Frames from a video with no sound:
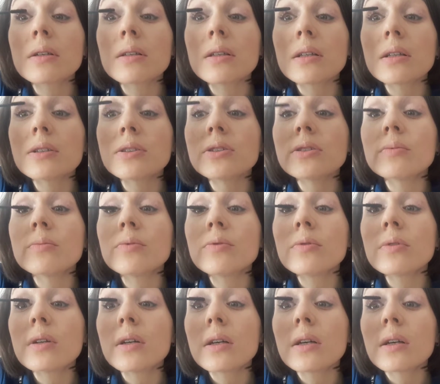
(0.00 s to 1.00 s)
благодаря
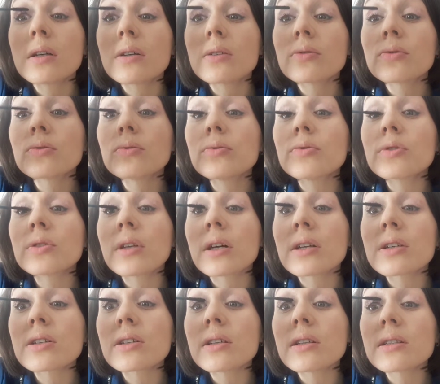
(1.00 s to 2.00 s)
чему тушь,
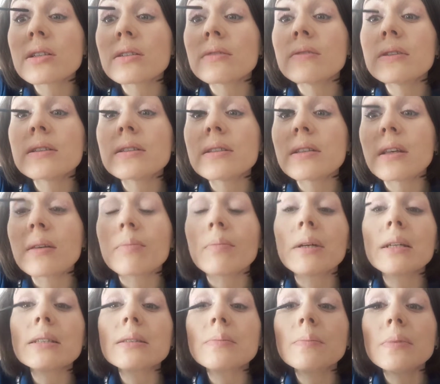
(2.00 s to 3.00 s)
даже если вы с ней
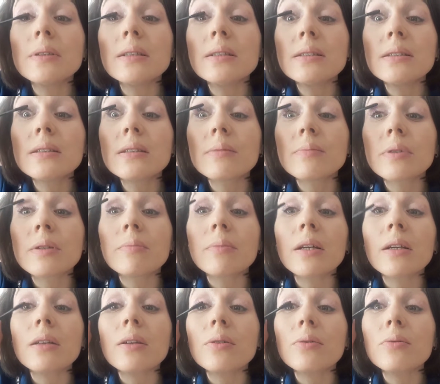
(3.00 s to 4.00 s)
поспите,
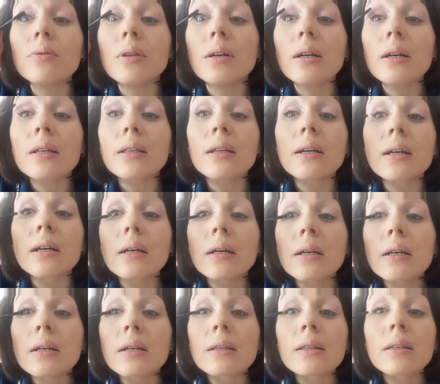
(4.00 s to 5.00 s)
например, никуда она
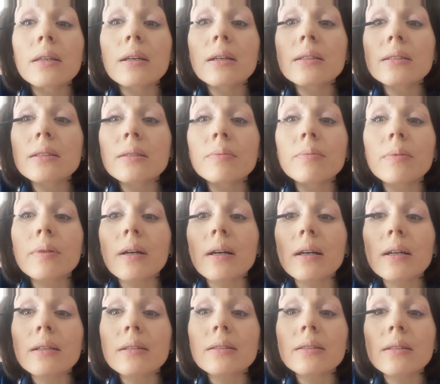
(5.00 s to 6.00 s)
не
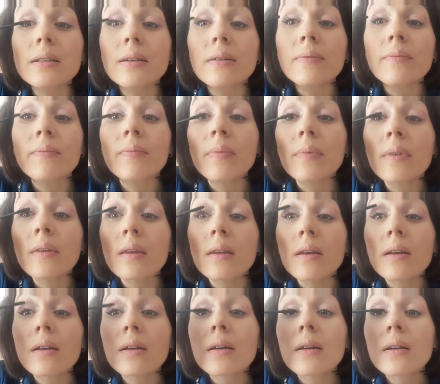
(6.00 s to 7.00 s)
осыпается.
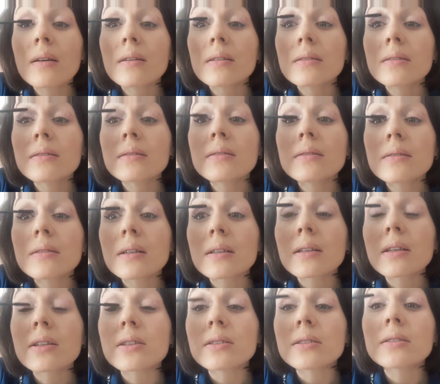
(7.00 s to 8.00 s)

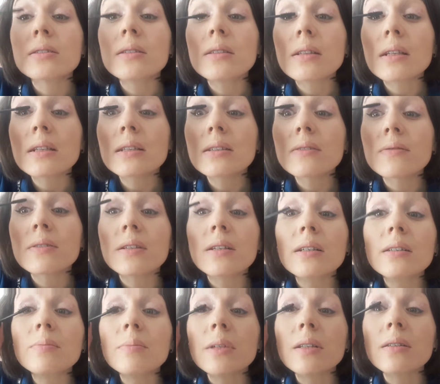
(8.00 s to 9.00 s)
Конечно, с декоративной
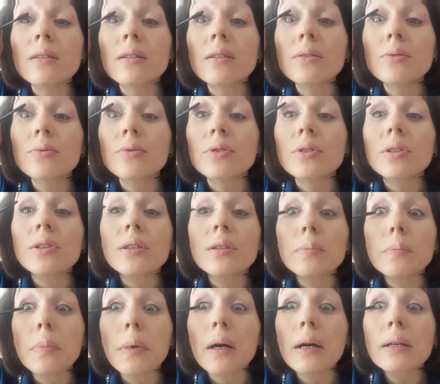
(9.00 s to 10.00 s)
косметикой лучше не
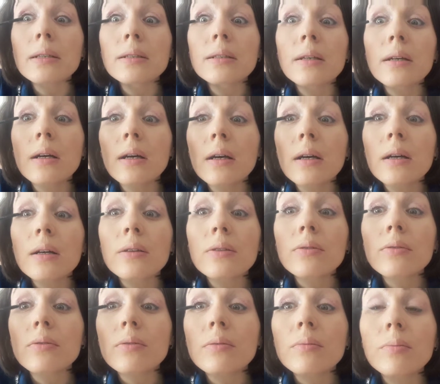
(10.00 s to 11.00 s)
спать,
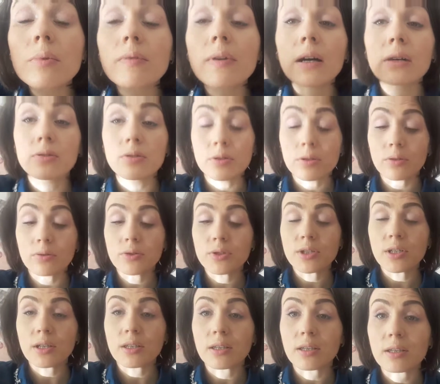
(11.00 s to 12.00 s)
ну, бывают
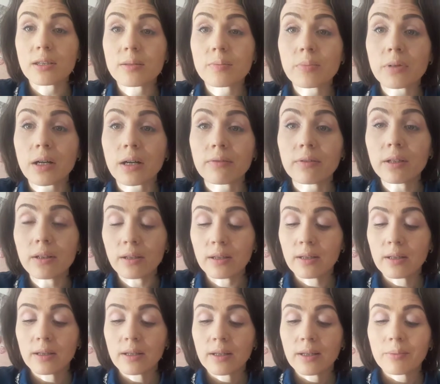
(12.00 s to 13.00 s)
исключения из правил,
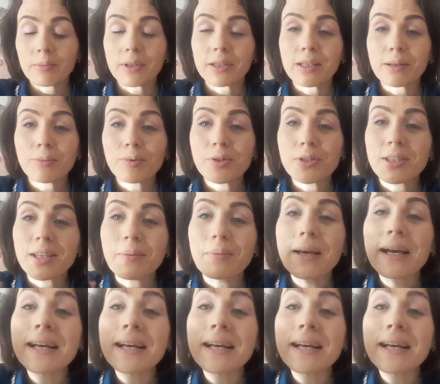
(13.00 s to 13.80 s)
потому что,